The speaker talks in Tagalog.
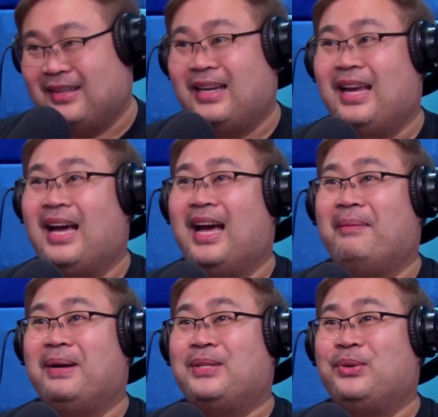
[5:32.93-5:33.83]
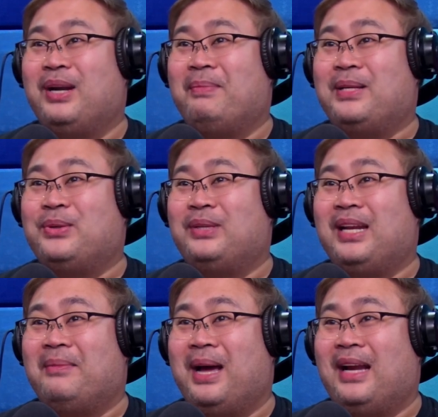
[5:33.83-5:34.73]
Kaya pasok na pasok
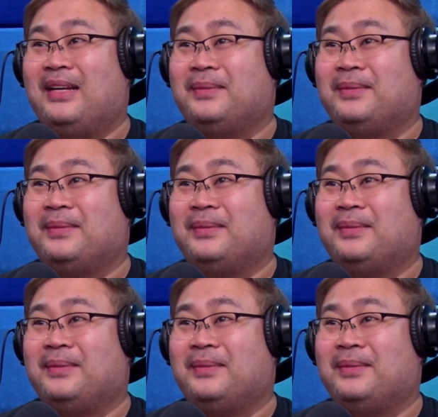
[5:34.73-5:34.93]
din naman.